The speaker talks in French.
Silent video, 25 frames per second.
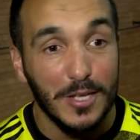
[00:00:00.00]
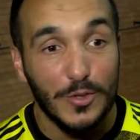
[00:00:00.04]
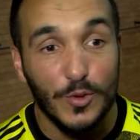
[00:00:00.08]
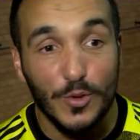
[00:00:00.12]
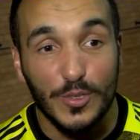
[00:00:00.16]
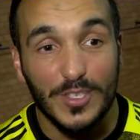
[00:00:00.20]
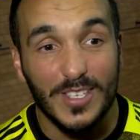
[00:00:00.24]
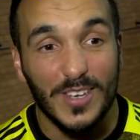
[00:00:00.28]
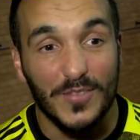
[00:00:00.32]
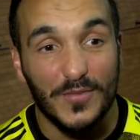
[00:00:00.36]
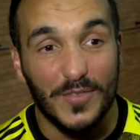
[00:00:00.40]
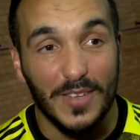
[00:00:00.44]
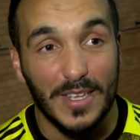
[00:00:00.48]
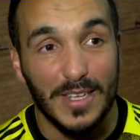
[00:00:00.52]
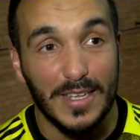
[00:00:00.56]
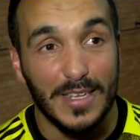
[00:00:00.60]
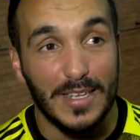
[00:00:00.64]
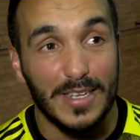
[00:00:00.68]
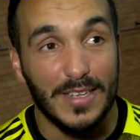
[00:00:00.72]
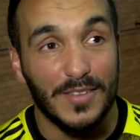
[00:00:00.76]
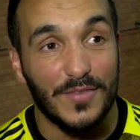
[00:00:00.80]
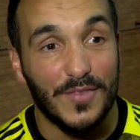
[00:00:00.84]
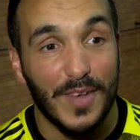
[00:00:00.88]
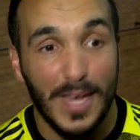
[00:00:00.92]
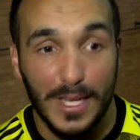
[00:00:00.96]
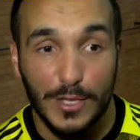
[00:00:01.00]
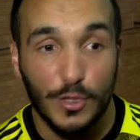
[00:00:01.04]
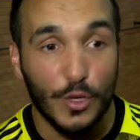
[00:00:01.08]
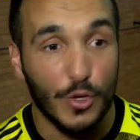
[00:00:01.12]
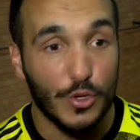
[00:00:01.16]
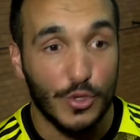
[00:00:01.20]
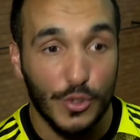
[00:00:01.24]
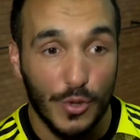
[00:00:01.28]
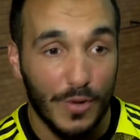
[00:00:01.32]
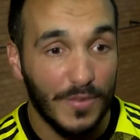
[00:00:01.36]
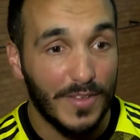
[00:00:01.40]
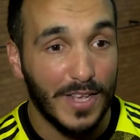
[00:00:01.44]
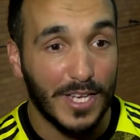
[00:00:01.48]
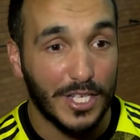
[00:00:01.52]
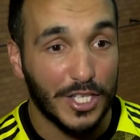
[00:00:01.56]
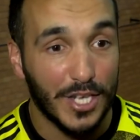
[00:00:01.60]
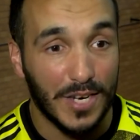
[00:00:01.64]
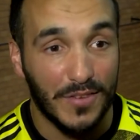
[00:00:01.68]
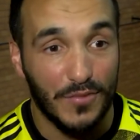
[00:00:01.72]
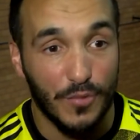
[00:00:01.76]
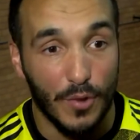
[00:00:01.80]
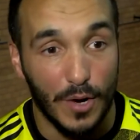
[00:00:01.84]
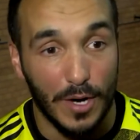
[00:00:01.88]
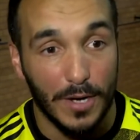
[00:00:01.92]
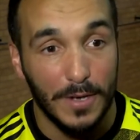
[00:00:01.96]
Donc ça fait 20 ans que je reviens à
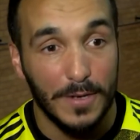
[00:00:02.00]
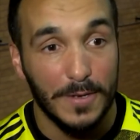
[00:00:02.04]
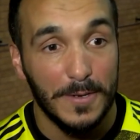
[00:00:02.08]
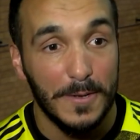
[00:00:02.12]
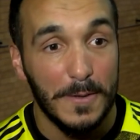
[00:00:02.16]
chaque fois.